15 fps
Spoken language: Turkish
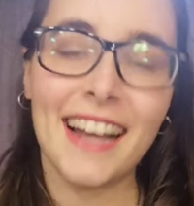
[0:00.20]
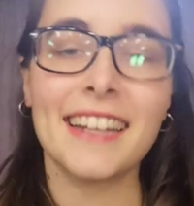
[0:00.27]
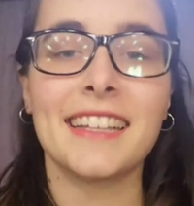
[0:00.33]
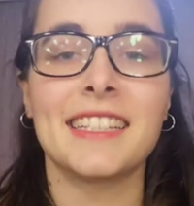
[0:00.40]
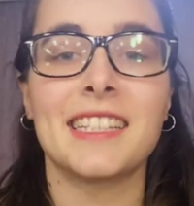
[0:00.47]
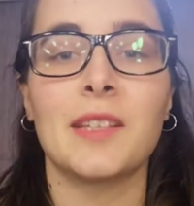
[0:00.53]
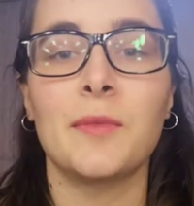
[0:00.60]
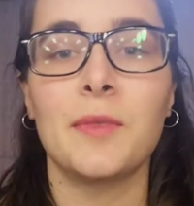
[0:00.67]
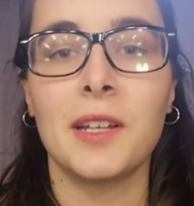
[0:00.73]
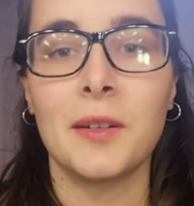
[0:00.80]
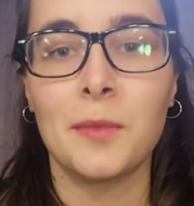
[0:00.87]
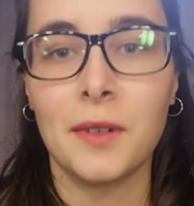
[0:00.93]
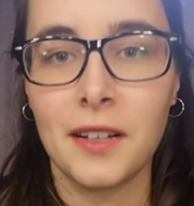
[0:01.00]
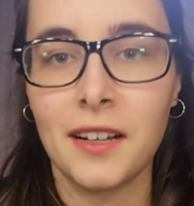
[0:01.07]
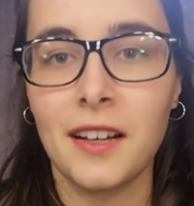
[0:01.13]
Herkese
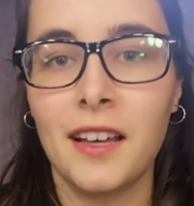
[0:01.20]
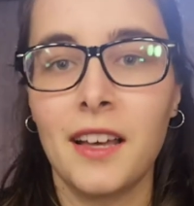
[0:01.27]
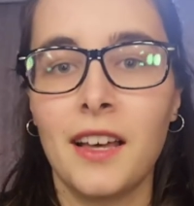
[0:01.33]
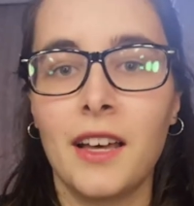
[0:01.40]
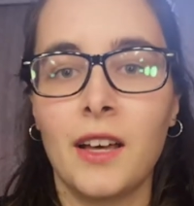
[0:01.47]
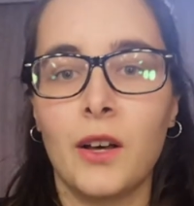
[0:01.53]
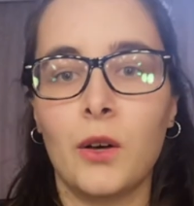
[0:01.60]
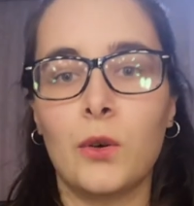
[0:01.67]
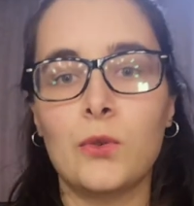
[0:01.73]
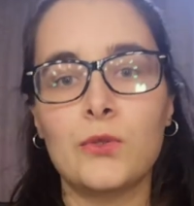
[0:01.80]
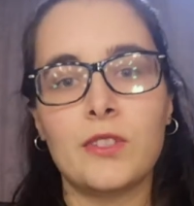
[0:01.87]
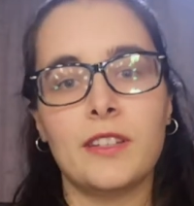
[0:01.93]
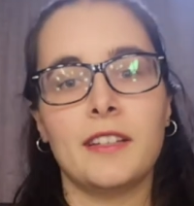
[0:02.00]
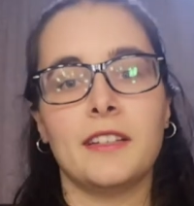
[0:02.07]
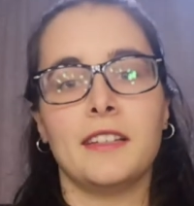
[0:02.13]
merhaba.
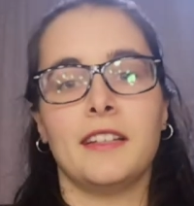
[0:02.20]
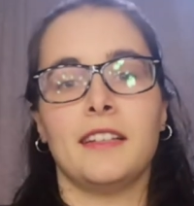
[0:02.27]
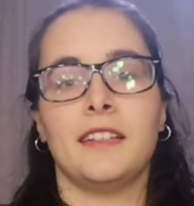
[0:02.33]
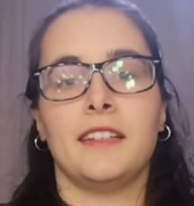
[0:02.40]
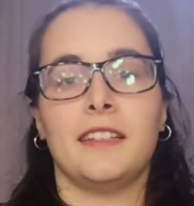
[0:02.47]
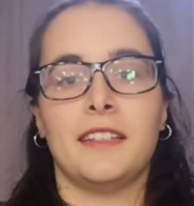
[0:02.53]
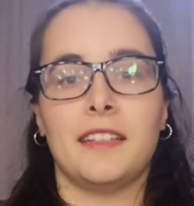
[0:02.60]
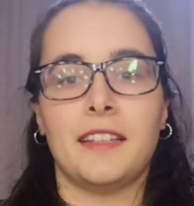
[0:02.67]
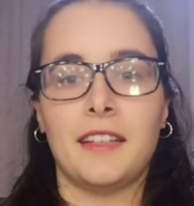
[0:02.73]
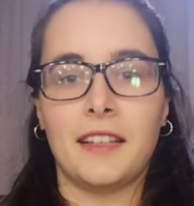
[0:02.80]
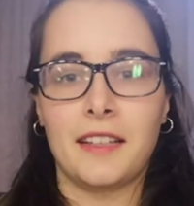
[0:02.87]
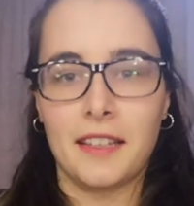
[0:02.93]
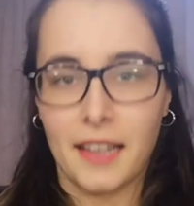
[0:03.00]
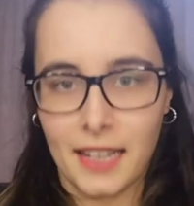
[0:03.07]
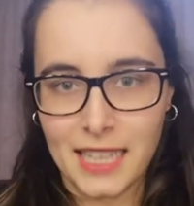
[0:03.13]
Öncelikle
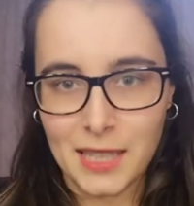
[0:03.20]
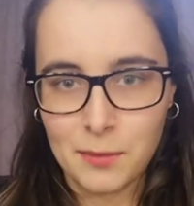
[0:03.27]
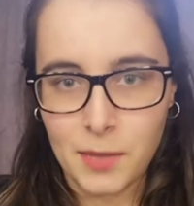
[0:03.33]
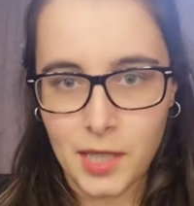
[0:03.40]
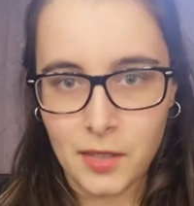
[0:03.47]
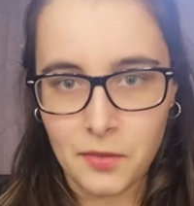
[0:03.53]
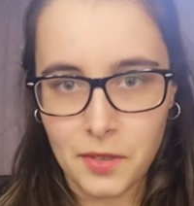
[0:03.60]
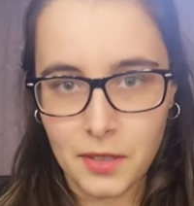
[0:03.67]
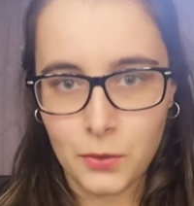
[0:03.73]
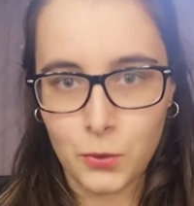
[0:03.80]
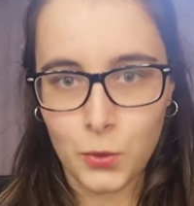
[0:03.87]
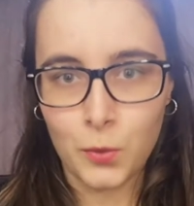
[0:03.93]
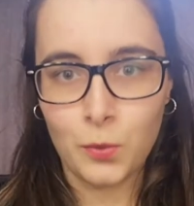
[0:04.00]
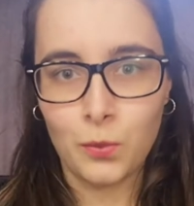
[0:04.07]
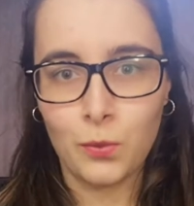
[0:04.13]
e, kendime ve
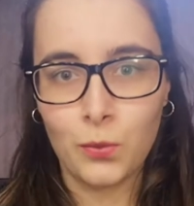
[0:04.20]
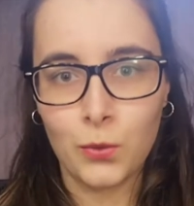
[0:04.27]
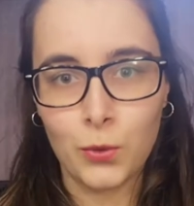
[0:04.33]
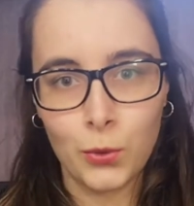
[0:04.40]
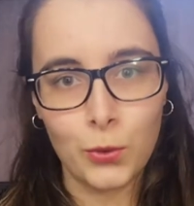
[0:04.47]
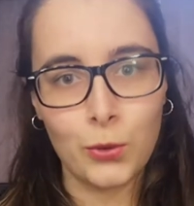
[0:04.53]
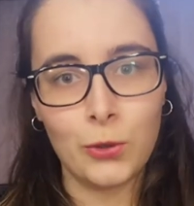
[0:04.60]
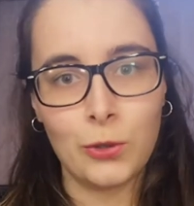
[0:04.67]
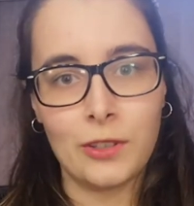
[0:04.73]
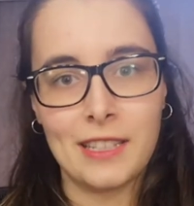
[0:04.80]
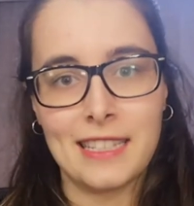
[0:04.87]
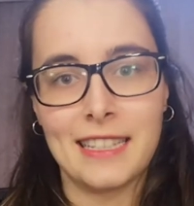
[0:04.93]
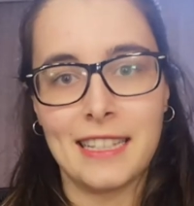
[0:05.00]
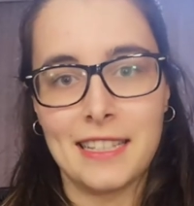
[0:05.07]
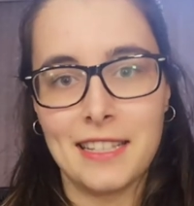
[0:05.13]
tüm Türk
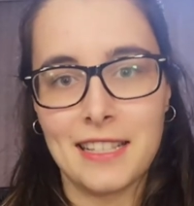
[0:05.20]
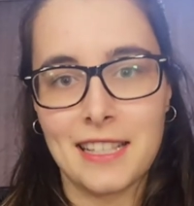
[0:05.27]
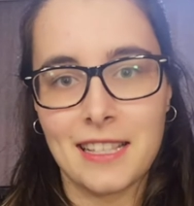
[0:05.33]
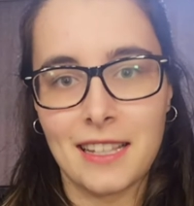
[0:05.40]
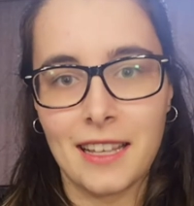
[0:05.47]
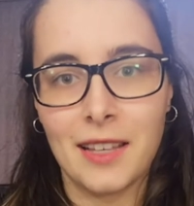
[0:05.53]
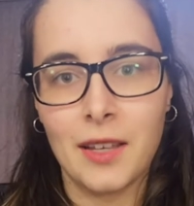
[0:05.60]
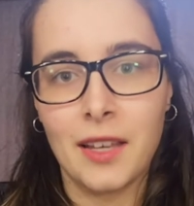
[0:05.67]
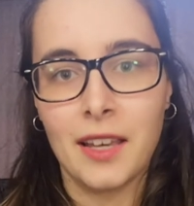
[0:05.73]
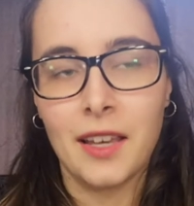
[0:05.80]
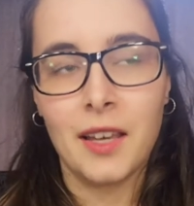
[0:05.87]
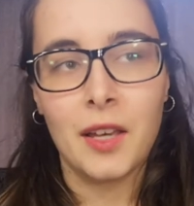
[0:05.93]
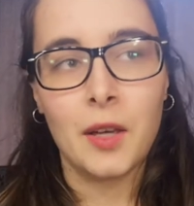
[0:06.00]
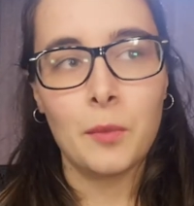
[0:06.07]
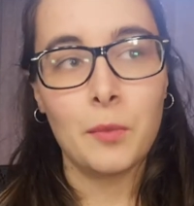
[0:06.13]
izleyicisine
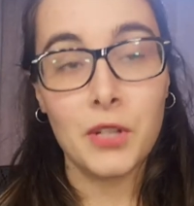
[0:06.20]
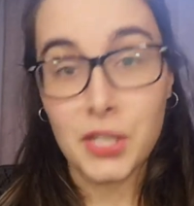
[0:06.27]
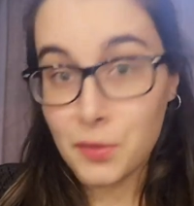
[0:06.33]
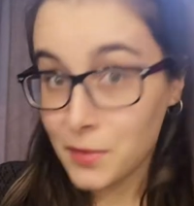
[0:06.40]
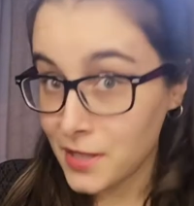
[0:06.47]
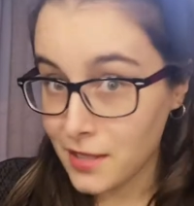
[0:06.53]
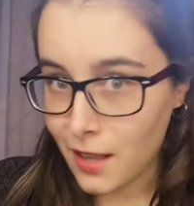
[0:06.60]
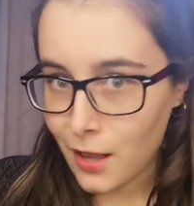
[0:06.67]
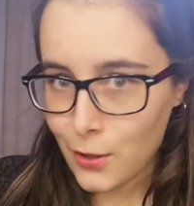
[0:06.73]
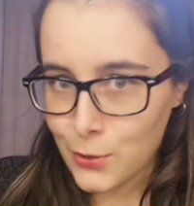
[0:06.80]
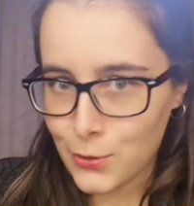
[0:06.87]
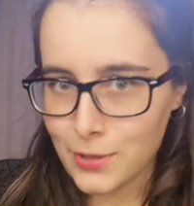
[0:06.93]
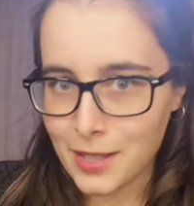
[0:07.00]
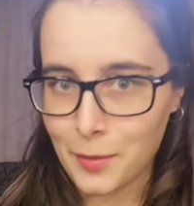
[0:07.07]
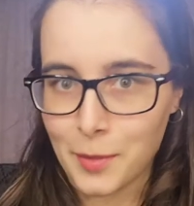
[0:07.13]
başımı sağ
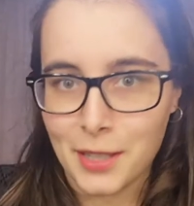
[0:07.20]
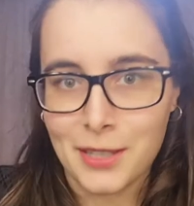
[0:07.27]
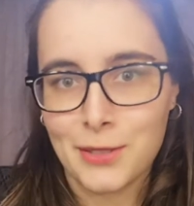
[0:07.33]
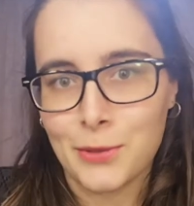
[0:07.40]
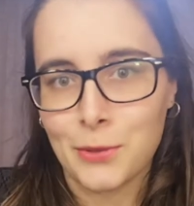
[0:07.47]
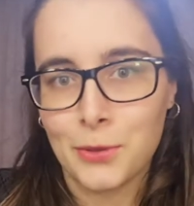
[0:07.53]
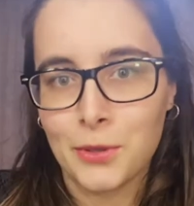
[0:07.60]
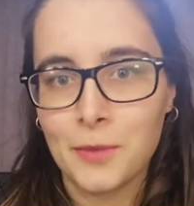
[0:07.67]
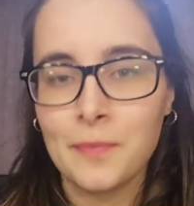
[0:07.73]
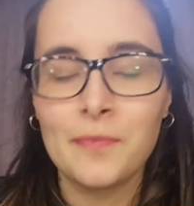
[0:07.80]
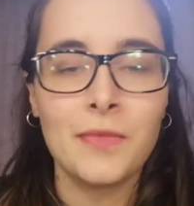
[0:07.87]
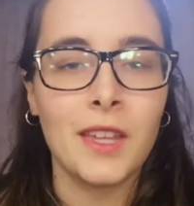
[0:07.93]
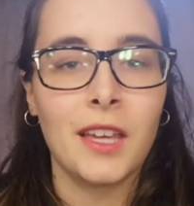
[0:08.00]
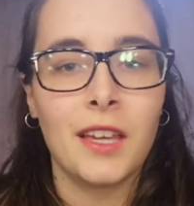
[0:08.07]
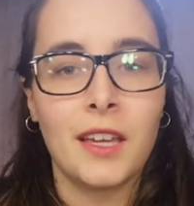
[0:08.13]
olsun demek istiyorum.
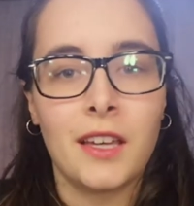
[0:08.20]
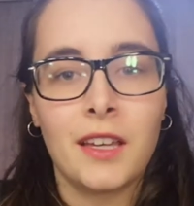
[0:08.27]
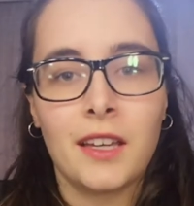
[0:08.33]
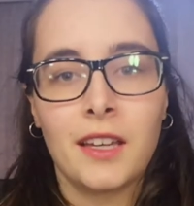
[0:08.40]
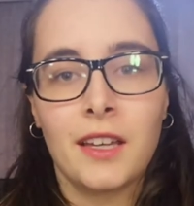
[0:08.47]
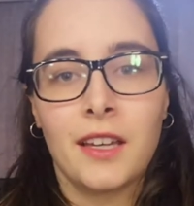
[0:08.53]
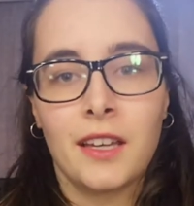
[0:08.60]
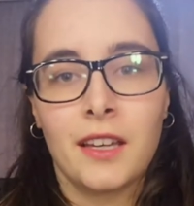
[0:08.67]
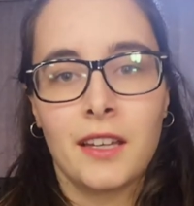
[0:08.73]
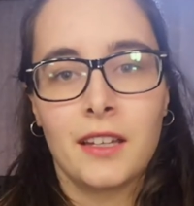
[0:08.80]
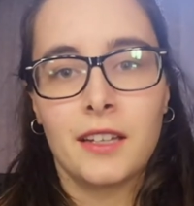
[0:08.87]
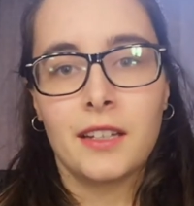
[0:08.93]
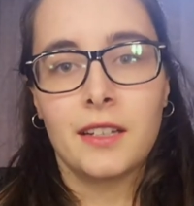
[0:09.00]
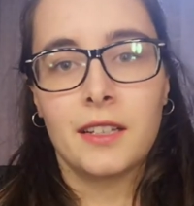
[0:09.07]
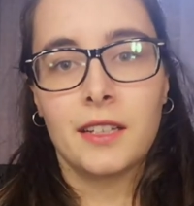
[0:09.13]

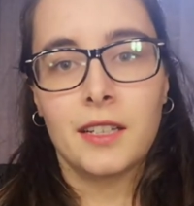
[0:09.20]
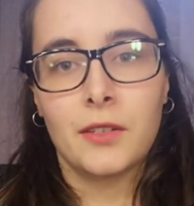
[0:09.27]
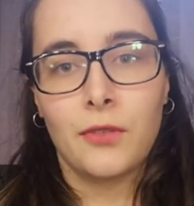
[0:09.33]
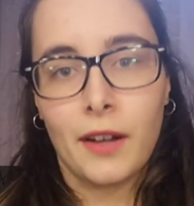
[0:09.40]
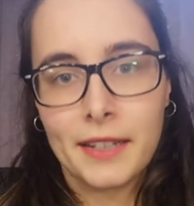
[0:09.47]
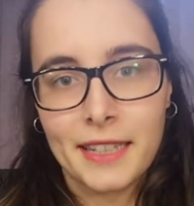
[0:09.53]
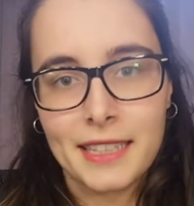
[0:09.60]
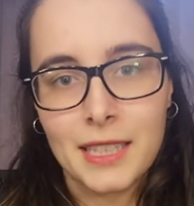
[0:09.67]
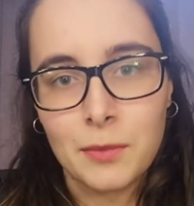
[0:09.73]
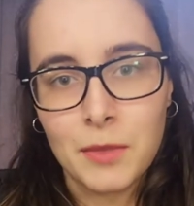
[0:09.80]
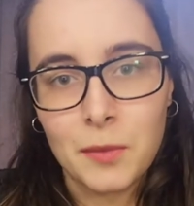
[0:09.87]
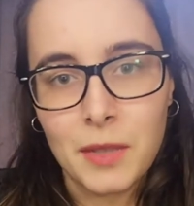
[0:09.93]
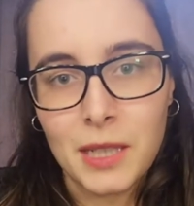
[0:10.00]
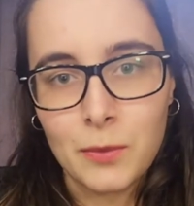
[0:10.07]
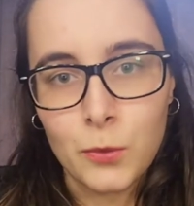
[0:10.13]
E, fark ettim
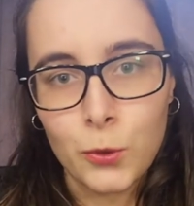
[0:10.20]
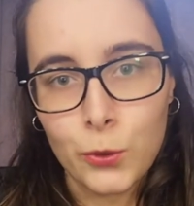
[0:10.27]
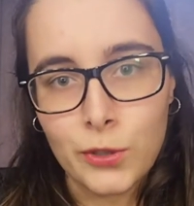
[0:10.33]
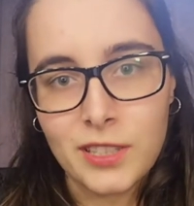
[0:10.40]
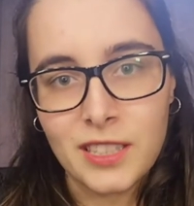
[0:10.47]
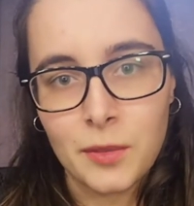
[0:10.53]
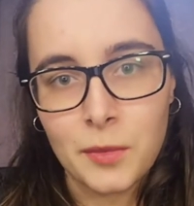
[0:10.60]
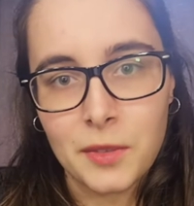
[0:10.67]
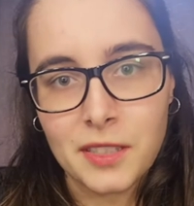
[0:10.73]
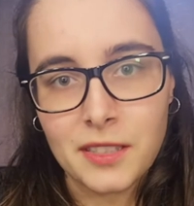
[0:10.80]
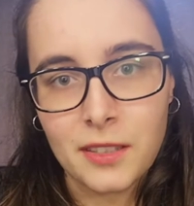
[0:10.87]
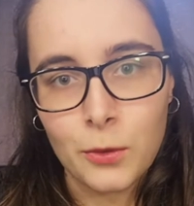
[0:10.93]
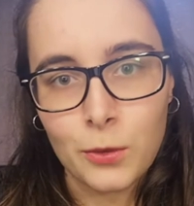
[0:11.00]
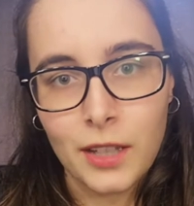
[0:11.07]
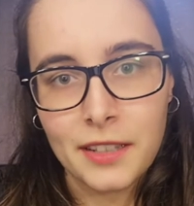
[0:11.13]
ki benim Türk
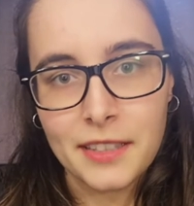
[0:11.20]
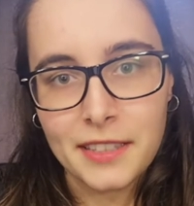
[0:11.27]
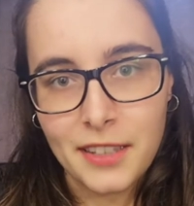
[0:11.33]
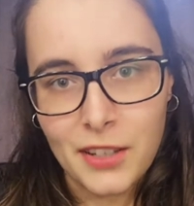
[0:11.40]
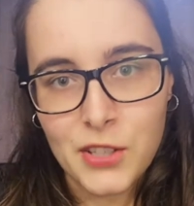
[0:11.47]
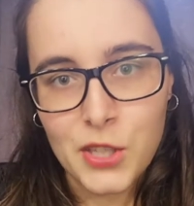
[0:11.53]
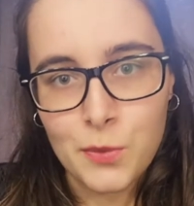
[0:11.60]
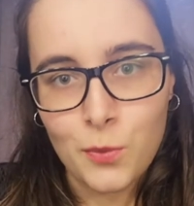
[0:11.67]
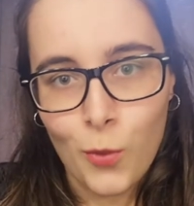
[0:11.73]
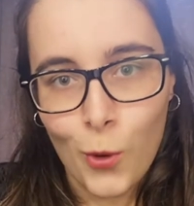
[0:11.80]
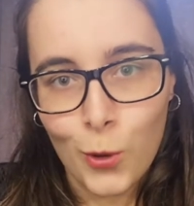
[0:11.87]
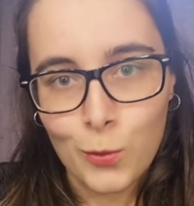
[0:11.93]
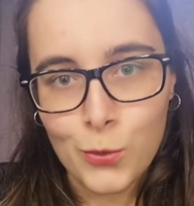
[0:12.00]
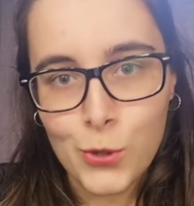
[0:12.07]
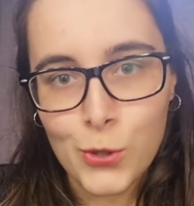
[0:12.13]
sinemasına olan inancım
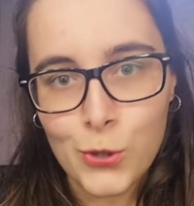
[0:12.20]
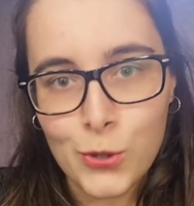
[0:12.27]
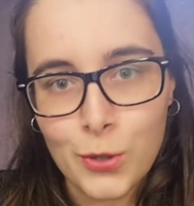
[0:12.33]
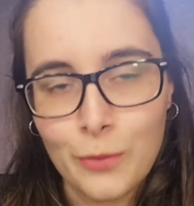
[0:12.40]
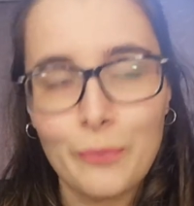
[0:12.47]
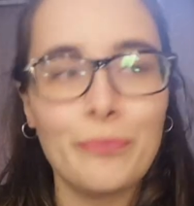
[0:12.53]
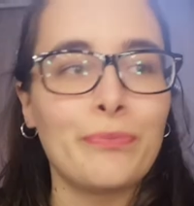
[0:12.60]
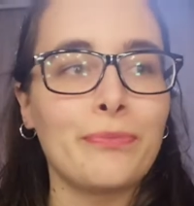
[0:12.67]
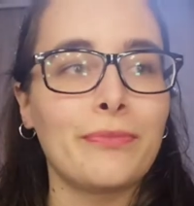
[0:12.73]
ölmüş.